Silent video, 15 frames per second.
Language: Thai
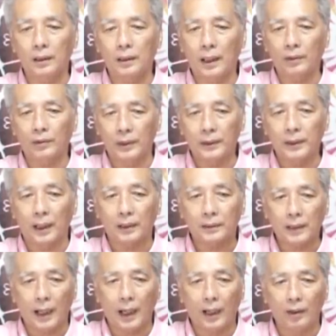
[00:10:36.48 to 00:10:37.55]
ราศี
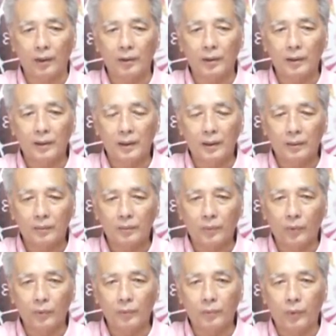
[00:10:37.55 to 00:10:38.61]
ต่าง
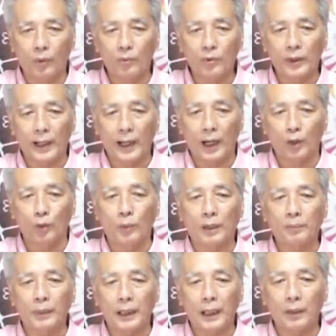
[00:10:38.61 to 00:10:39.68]
ๆ ผมก็ได้อนุมั
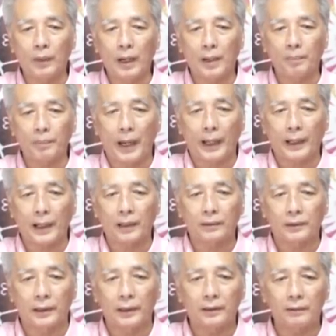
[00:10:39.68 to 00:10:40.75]
ติไปแล้วว่าให้แปดรา
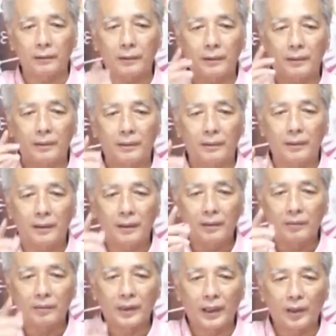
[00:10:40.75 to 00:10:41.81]
ศี
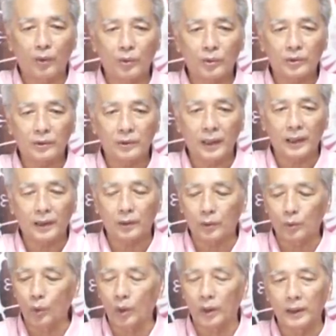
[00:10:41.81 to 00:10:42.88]
ในใน
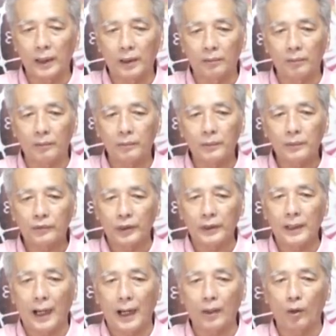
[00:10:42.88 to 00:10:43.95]
ช่วงเดือนสิง
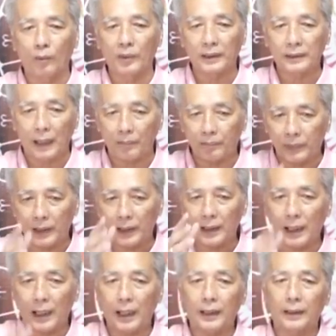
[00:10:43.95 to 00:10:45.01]
หาคมเนี่ยจับเงิน
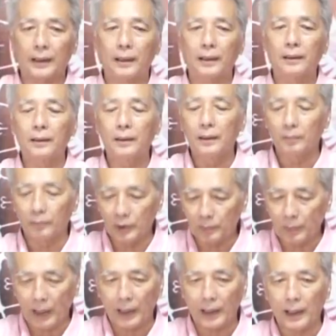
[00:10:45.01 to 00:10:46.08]
ล้านเนี่ยมี
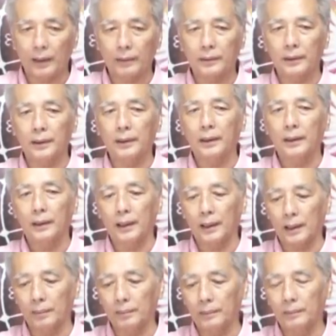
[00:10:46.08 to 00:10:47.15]
แปดราศีนะ
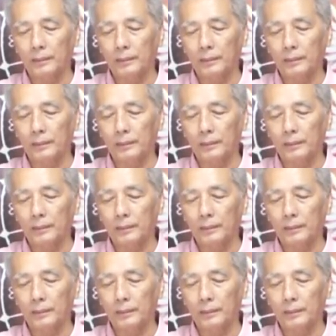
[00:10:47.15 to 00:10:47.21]
ครับ